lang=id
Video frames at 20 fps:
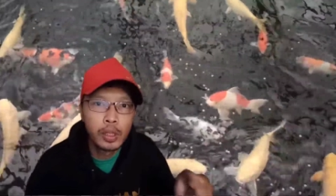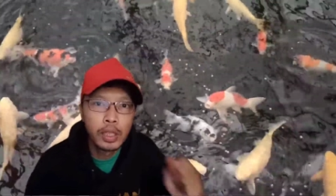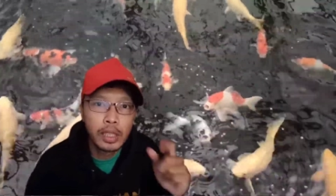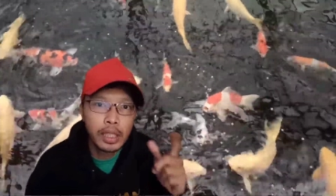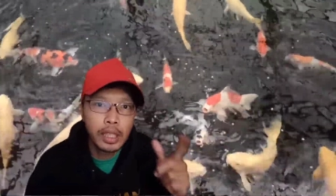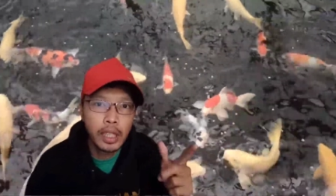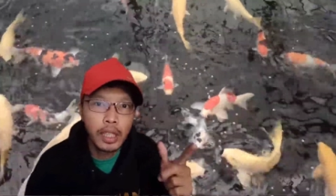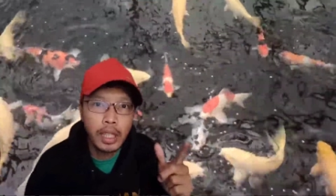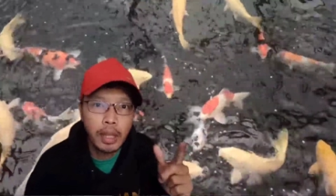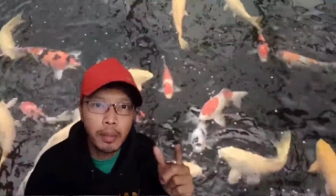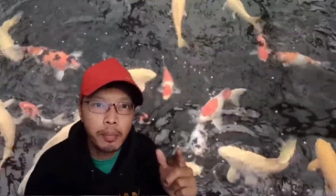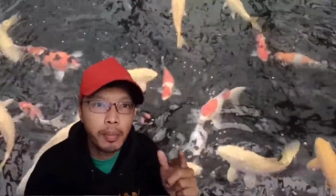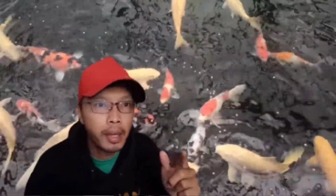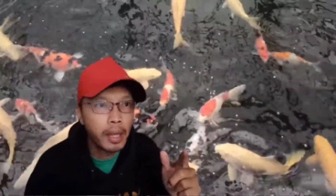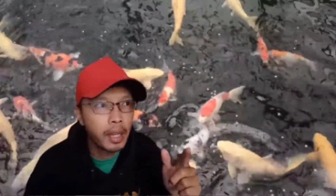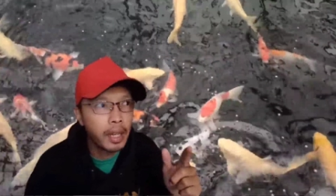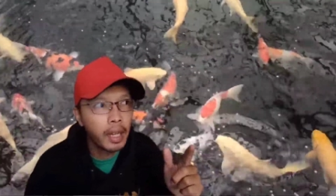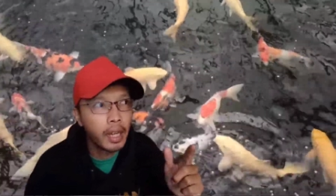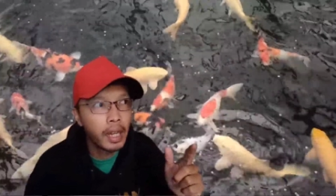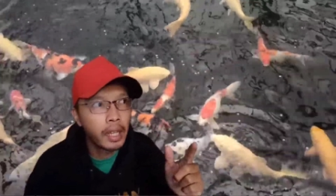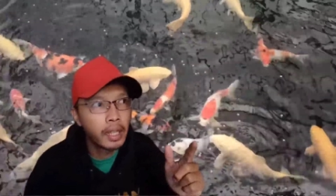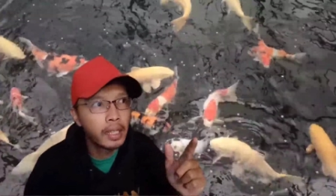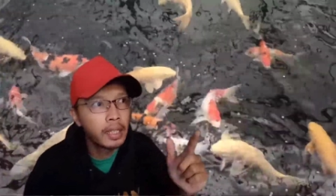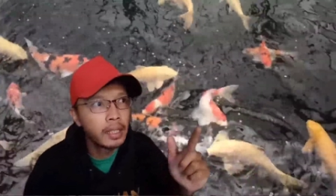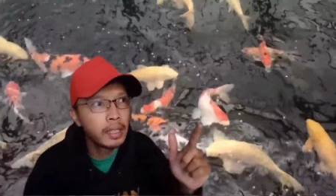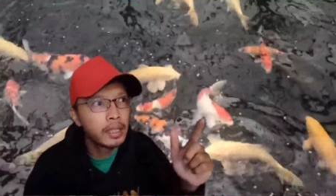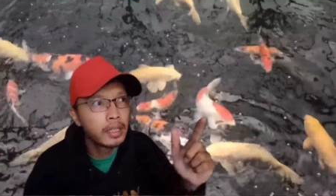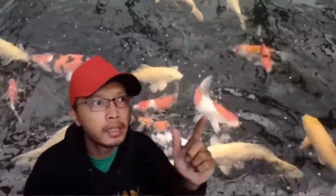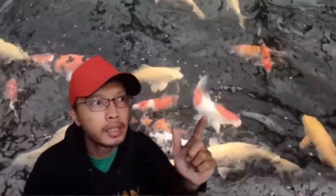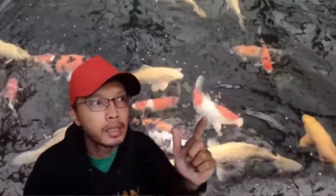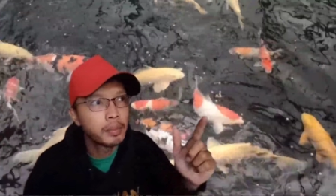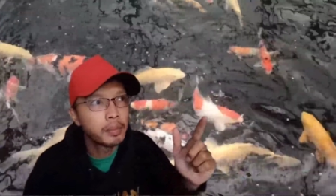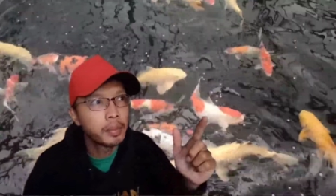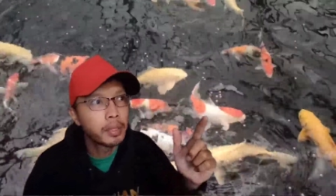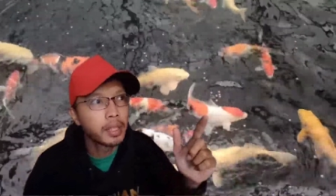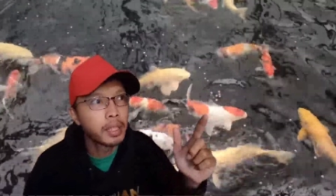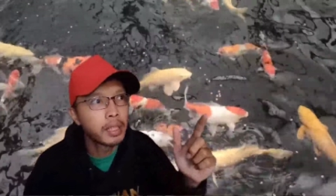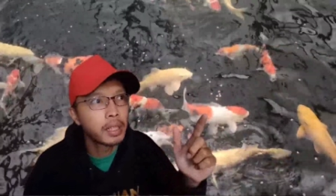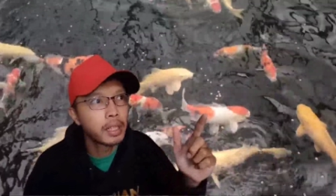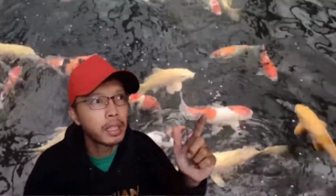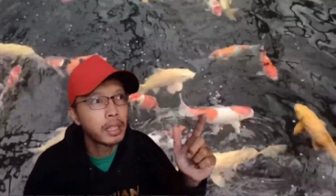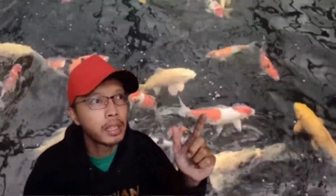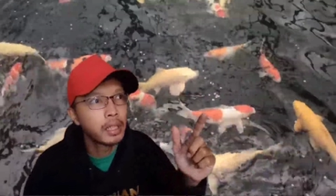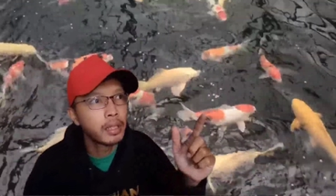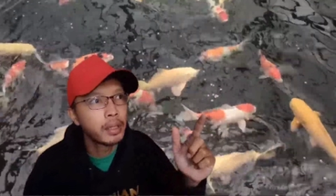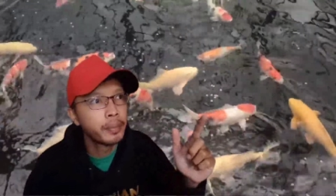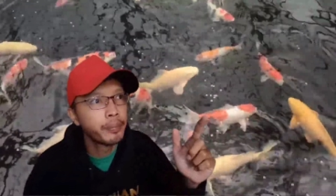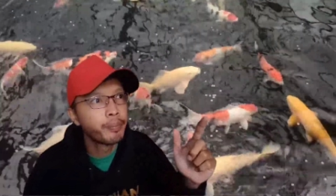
kita tambahkan seperti